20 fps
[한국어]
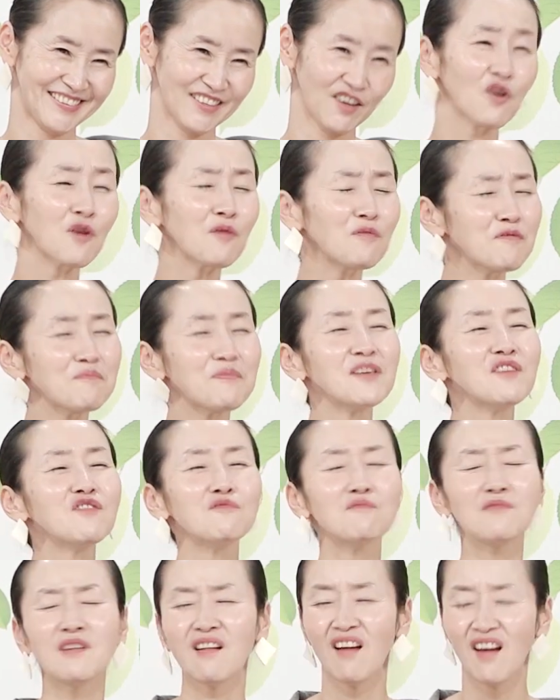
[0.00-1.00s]
여러분
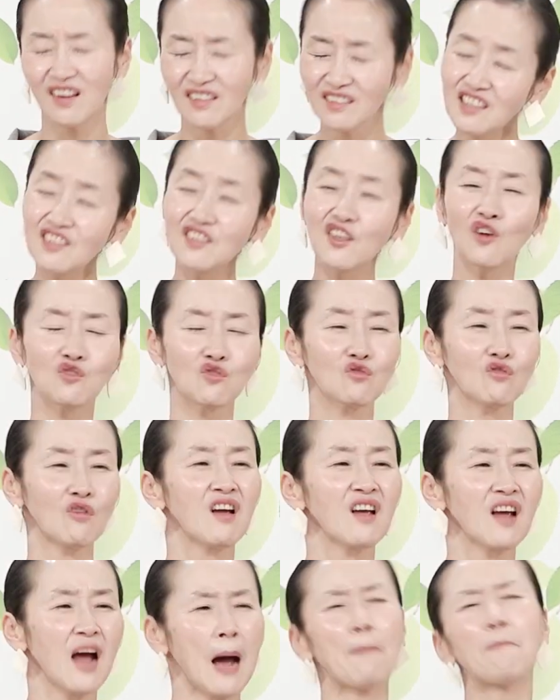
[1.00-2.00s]
미움을 느껴주고
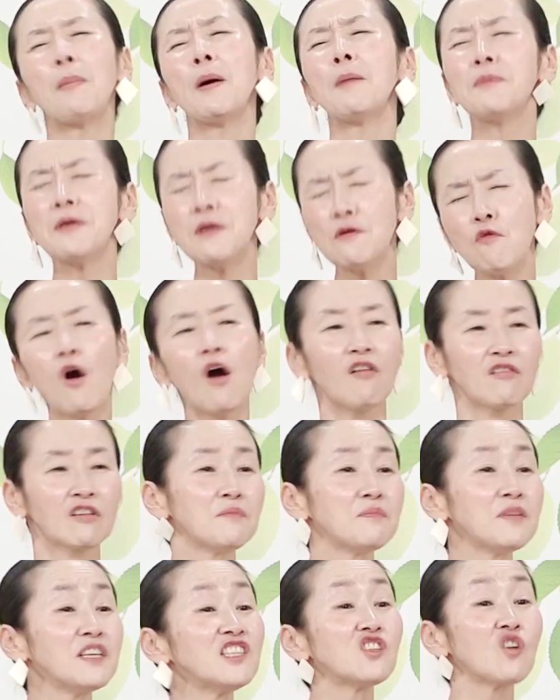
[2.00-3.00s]
아빠 미워.
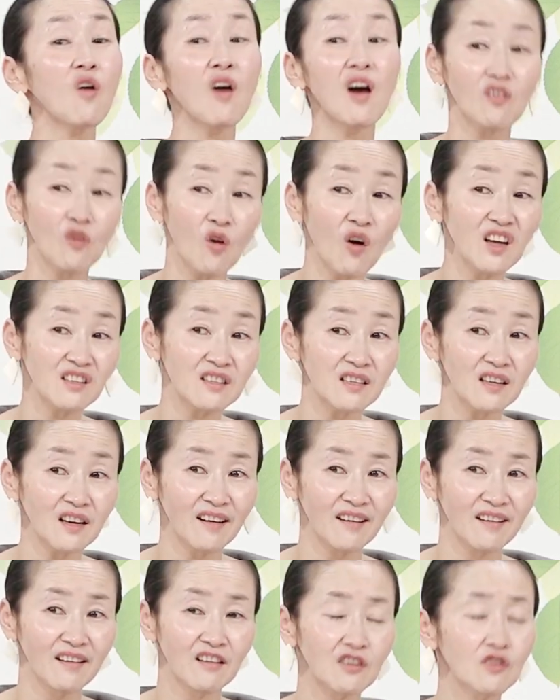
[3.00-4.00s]
그럼 인정한 거 같지?
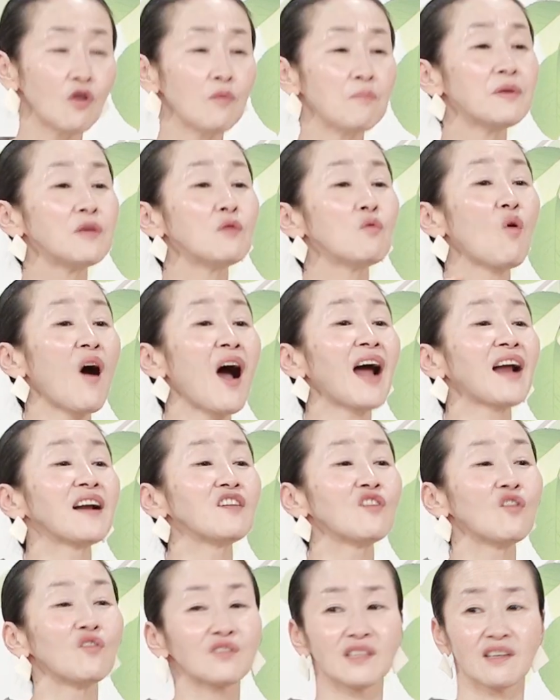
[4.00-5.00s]
그건
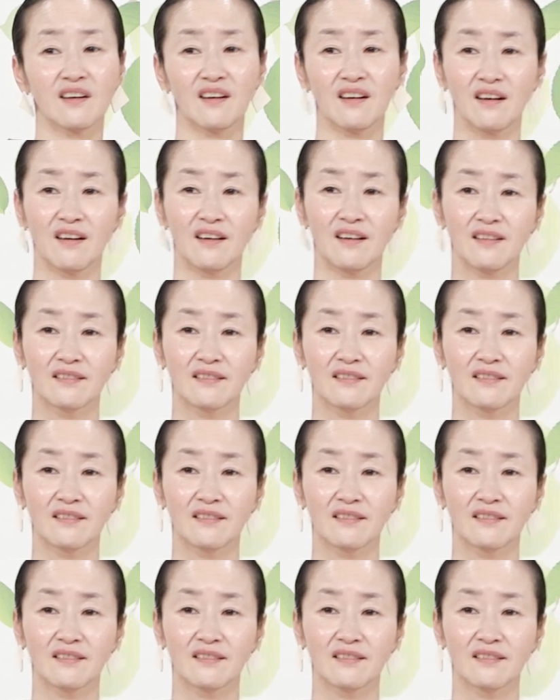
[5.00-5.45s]
미워하는 거잖아.